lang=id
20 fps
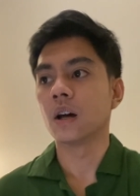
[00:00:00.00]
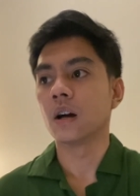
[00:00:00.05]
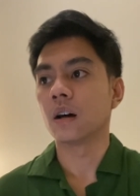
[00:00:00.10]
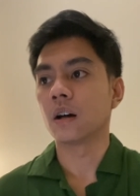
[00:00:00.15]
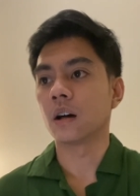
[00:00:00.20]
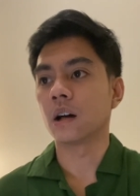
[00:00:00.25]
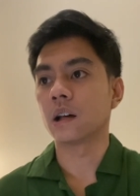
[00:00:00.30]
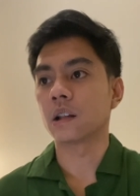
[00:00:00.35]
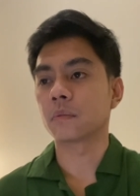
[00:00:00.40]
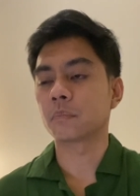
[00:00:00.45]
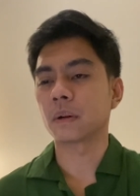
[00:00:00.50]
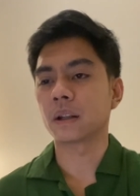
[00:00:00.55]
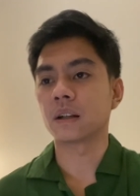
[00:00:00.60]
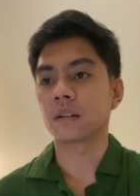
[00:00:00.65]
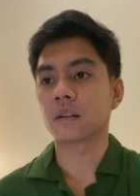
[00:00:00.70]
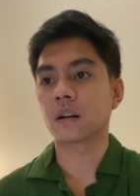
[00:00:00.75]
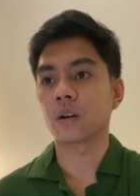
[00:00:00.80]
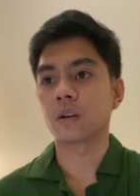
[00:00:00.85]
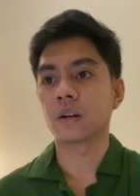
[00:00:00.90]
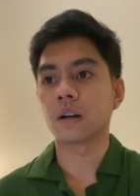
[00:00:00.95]
uh, spend
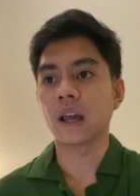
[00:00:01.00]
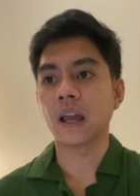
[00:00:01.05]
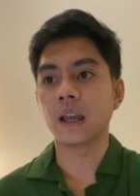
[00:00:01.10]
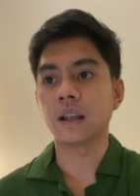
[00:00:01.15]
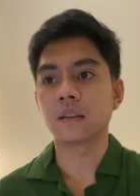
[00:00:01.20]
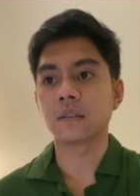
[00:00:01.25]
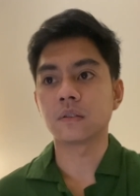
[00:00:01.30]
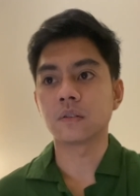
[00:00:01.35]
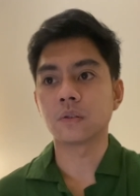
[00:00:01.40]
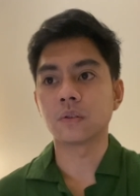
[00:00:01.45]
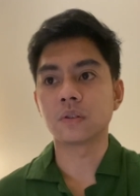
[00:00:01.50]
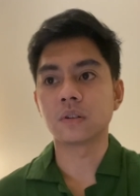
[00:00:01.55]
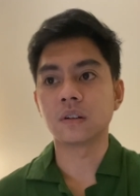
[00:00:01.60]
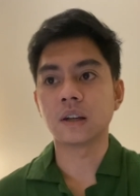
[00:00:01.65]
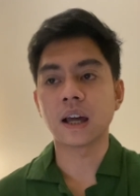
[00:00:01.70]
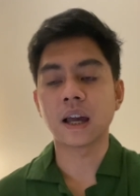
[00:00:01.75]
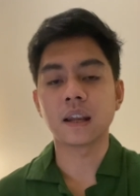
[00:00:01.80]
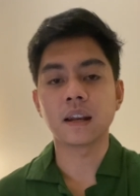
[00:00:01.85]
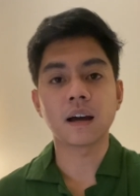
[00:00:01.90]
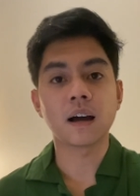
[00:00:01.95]
around 8 to
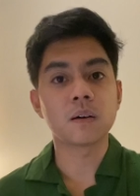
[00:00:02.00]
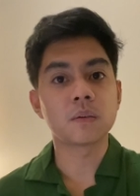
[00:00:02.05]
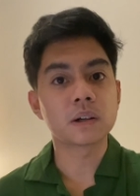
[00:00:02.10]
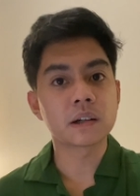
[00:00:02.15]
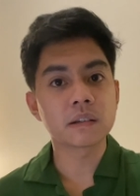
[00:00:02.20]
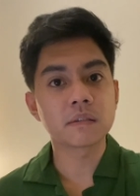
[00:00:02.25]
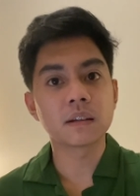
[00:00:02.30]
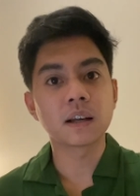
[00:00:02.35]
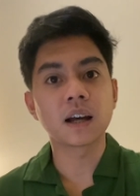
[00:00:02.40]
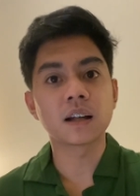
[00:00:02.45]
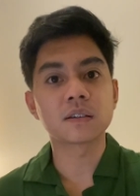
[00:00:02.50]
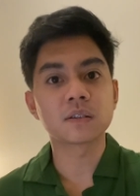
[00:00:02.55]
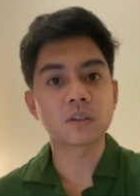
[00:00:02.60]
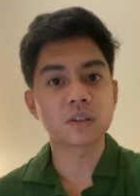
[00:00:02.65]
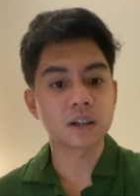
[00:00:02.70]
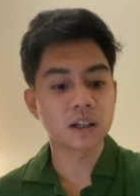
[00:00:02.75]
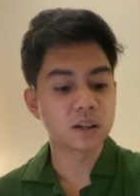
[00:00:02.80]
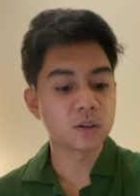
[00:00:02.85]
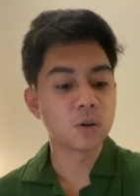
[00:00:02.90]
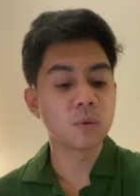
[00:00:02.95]
9 hours di
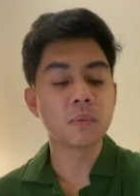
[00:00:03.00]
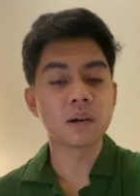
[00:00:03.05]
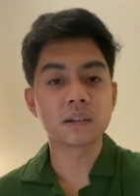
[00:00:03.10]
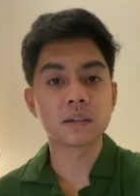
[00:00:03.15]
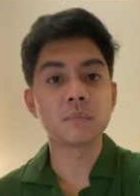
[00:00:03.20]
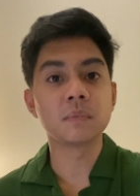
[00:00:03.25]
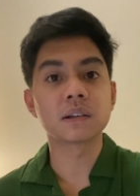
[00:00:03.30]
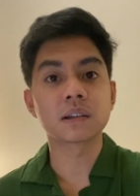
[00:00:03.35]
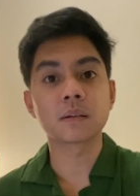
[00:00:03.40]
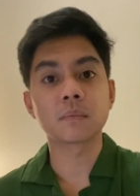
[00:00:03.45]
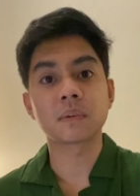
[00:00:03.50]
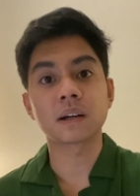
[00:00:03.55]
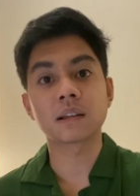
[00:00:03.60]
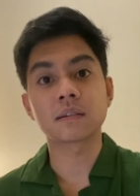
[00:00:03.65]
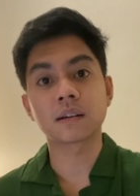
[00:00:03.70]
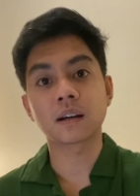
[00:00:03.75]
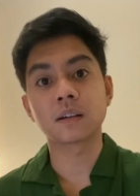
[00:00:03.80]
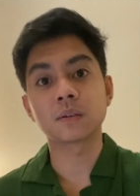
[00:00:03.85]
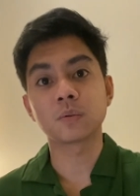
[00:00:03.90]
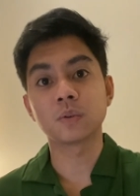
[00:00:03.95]
kantor dan gue masih bisa
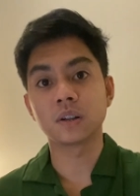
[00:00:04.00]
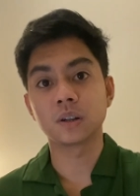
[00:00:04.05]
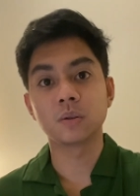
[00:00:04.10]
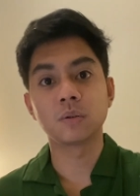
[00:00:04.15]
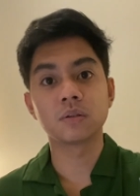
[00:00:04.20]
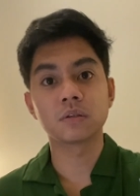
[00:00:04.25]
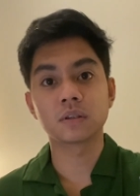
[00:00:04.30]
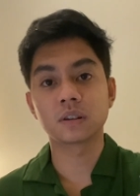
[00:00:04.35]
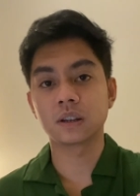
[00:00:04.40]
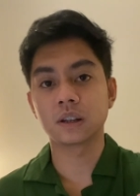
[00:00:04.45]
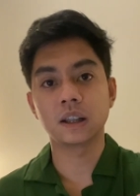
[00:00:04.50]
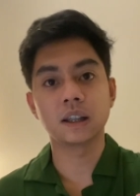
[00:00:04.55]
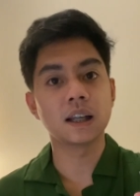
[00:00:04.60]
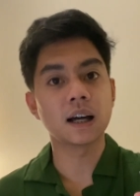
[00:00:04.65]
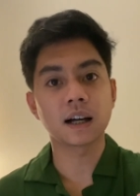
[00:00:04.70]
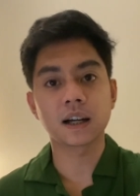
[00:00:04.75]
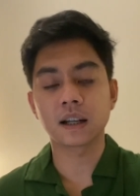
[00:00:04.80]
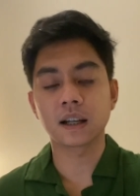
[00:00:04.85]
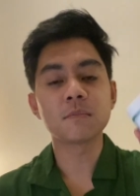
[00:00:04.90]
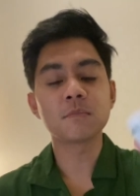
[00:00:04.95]
merasakan kulit gue
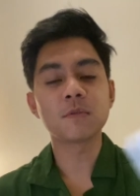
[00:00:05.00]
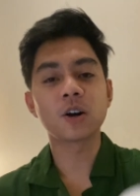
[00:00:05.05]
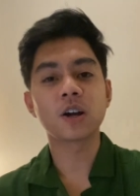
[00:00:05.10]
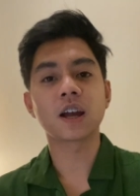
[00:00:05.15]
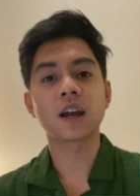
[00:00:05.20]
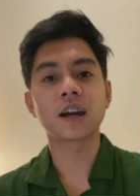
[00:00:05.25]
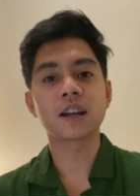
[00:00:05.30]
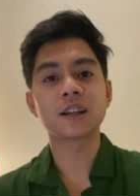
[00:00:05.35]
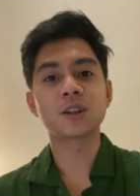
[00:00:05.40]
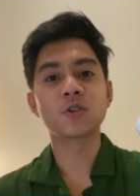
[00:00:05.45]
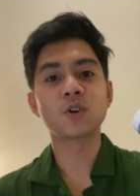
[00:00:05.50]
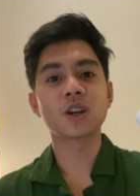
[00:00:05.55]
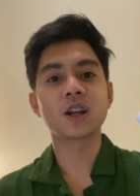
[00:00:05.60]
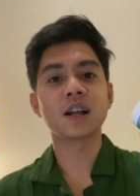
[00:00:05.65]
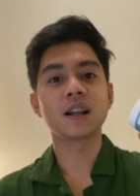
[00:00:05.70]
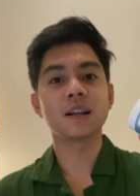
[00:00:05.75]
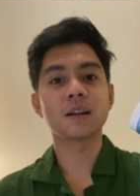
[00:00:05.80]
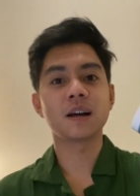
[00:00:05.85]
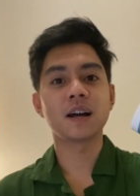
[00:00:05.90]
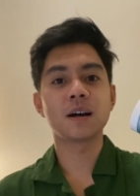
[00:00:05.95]
tidak kering oleh karena gue
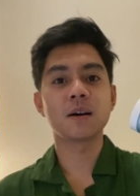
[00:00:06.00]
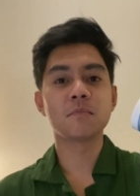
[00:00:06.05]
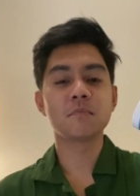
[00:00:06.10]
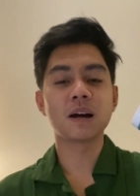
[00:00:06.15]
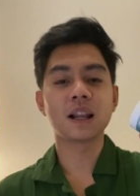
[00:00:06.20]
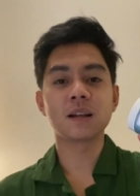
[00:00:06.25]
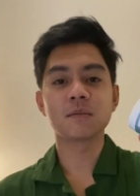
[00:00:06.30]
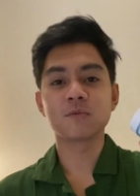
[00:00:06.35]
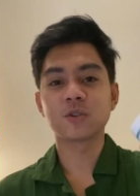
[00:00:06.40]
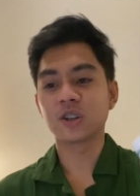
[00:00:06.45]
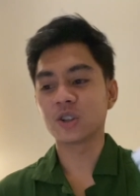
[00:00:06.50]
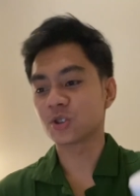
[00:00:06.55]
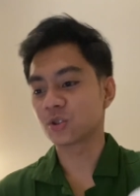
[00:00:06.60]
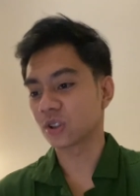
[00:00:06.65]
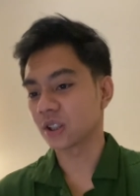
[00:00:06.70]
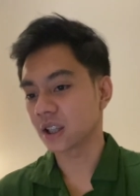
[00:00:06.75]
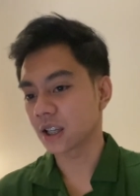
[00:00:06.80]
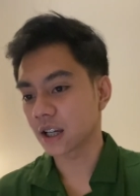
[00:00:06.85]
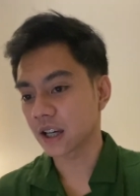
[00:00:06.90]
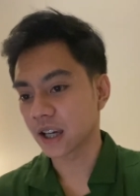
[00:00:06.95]
udah uh, malam gue ini
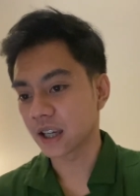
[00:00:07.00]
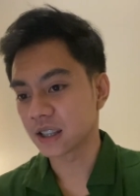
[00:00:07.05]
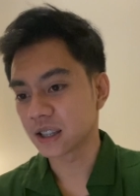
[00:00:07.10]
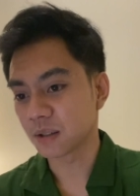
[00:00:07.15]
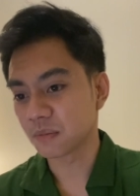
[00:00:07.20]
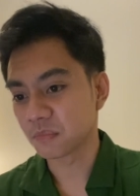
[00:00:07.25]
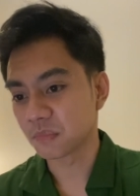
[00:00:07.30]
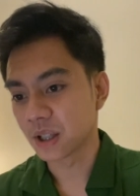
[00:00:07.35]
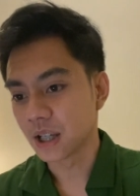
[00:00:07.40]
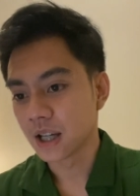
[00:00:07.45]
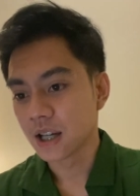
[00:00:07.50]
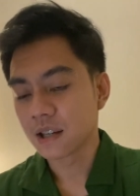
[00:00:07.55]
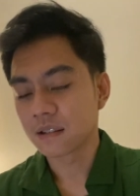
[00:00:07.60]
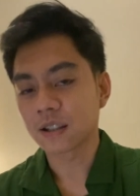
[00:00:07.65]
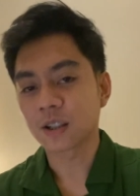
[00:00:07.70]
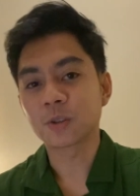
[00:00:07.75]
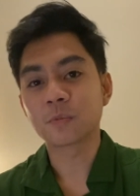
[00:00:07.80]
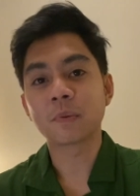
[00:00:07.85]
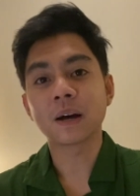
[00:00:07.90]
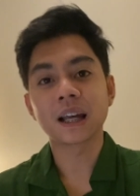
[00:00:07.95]
syutingnya kayak jam
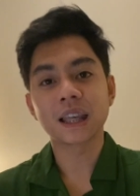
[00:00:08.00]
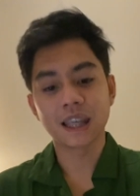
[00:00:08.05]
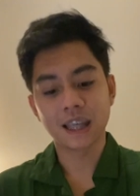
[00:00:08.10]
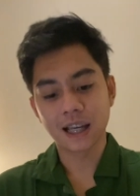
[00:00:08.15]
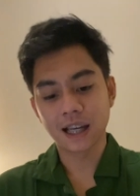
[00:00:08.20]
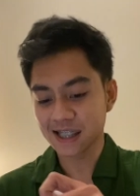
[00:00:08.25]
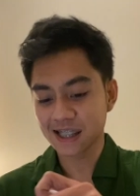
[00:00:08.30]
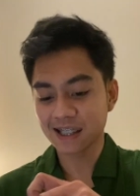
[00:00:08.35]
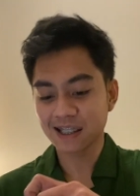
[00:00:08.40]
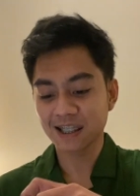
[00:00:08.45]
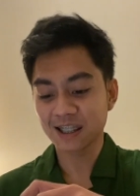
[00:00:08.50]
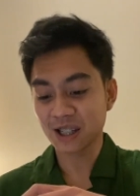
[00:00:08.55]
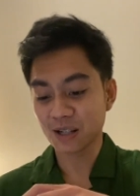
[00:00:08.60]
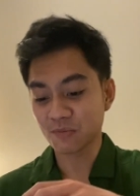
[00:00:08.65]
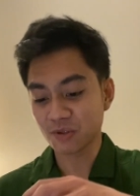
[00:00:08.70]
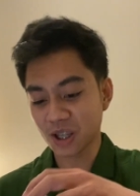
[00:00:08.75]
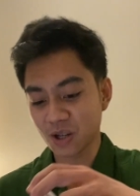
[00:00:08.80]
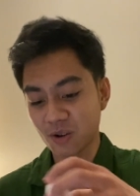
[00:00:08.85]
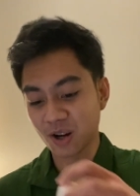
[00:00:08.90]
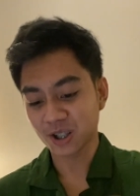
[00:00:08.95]
satu pagi guys saya
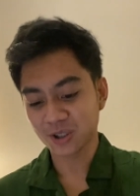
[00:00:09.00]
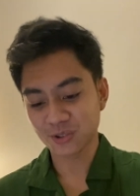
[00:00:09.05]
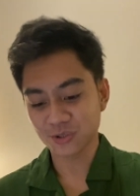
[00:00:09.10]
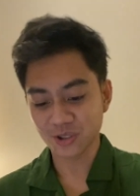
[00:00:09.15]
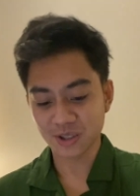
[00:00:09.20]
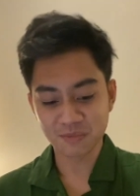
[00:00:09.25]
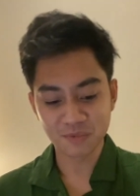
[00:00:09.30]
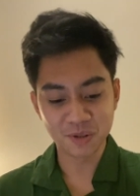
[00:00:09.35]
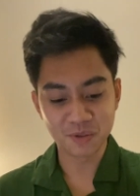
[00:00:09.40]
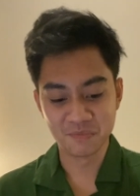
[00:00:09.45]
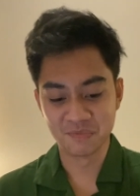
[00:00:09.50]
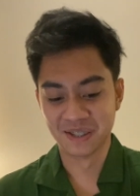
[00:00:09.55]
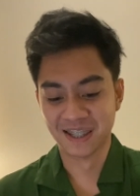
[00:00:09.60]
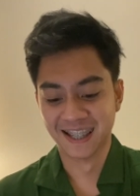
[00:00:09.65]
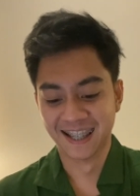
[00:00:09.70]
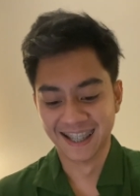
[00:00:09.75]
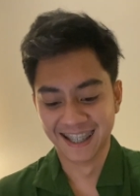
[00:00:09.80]
tidak punya waktu sebelumnya